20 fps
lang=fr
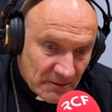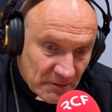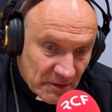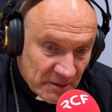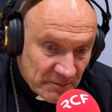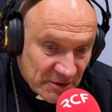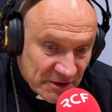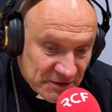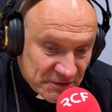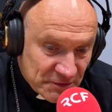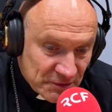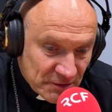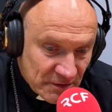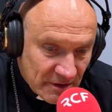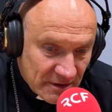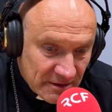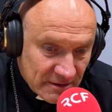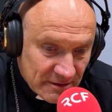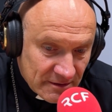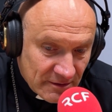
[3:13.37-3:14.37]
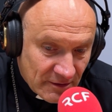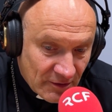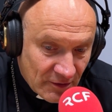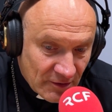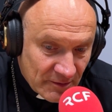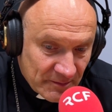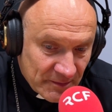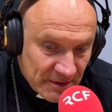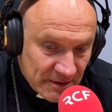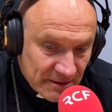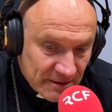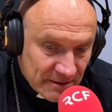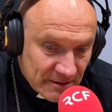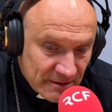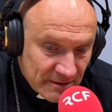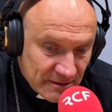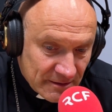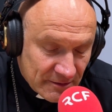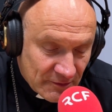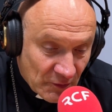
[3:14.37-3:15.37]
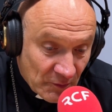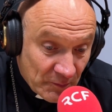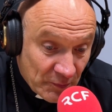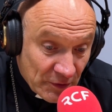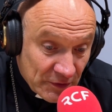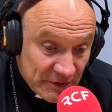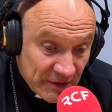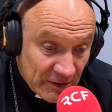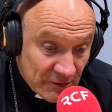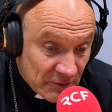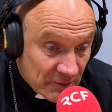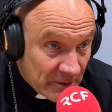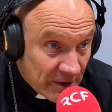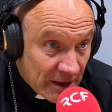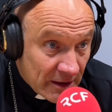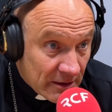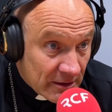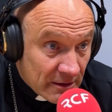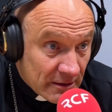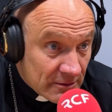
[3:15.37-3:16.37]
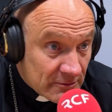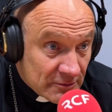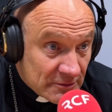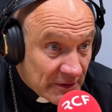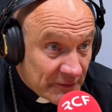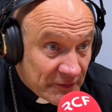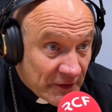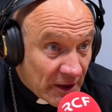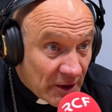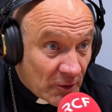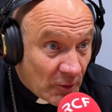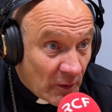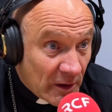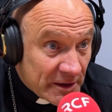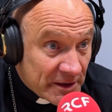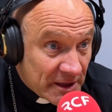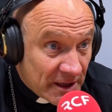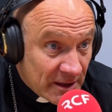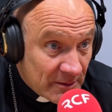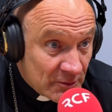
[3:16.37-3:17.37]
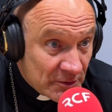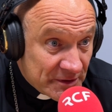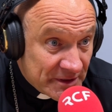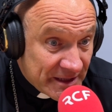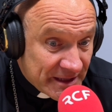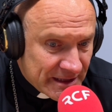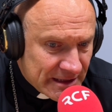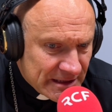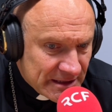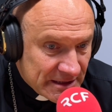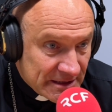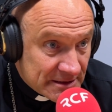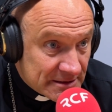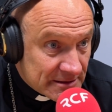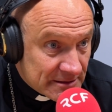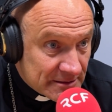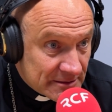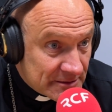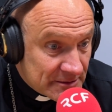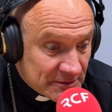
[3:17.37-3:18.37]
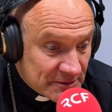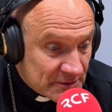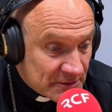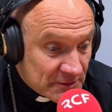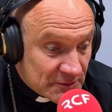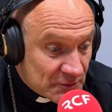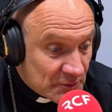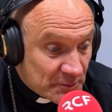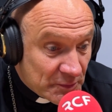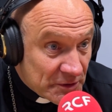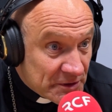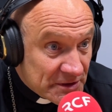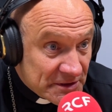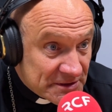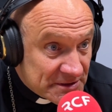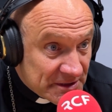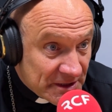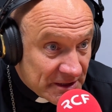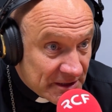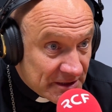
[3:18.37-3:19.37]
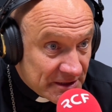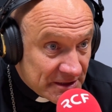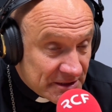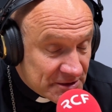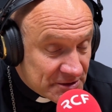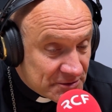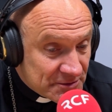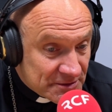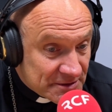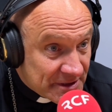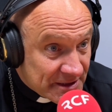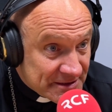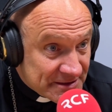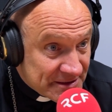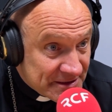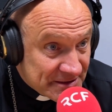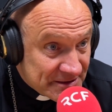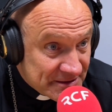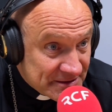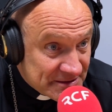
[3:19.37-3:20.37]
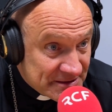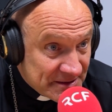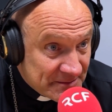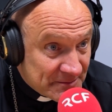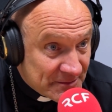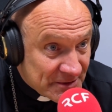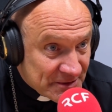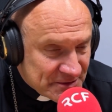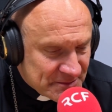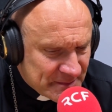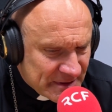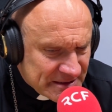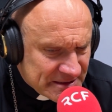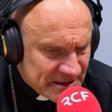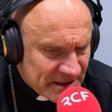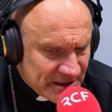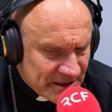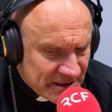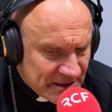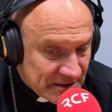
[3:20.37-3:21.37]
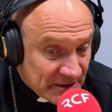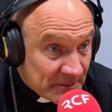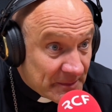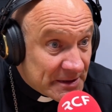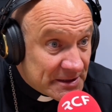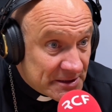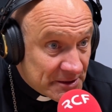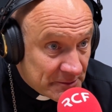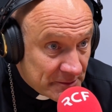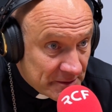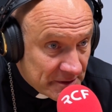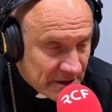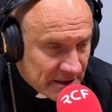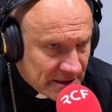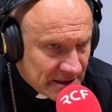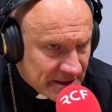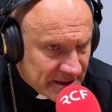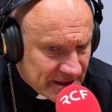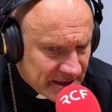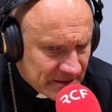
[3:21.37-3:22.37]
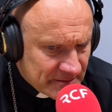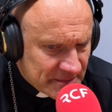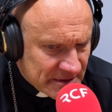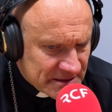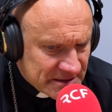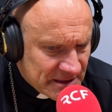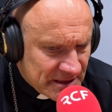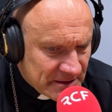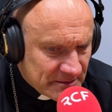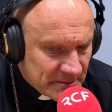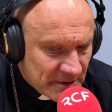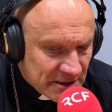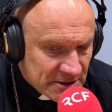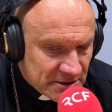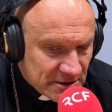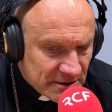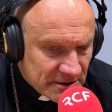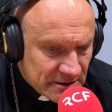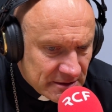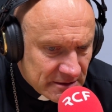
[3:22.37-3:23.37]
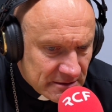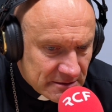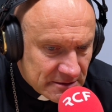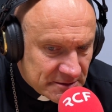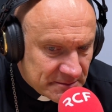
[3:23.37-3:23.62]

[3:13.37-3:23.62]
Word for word: Oui, bien sûr. Euh, Rome euh, comporte un nombre tout à fait incroyable d'églises, de toutes petites églises jusqu'à ces immenses basiliques, en particulier les quatre basiliques majeures.